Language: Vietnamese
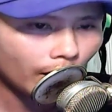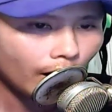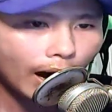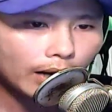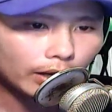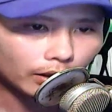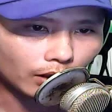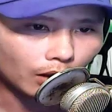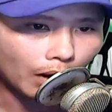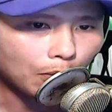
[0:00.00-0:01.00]
hai đệ
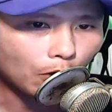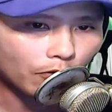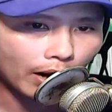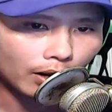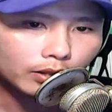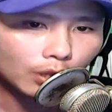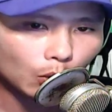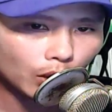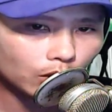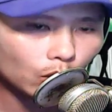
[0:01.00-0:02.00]
tử áo bào vàng sau
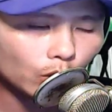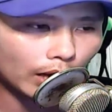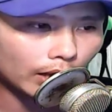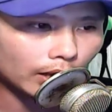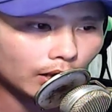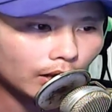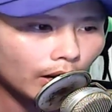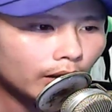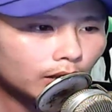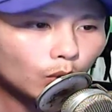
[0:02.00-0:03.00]
lưng run rẩy,
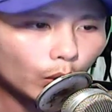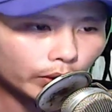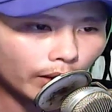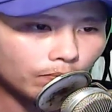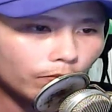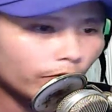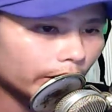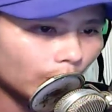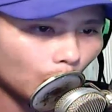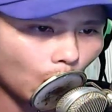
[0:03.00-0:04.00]
trong nội tâm vừa
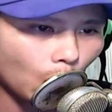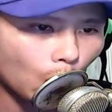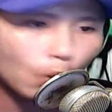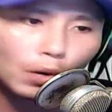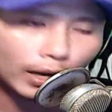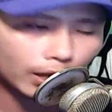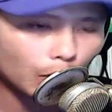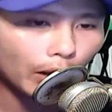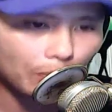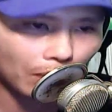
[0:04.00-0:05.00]
thống khổ lại
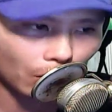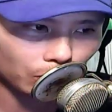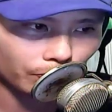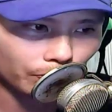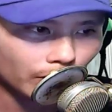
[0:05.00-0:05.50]
không cam lòng.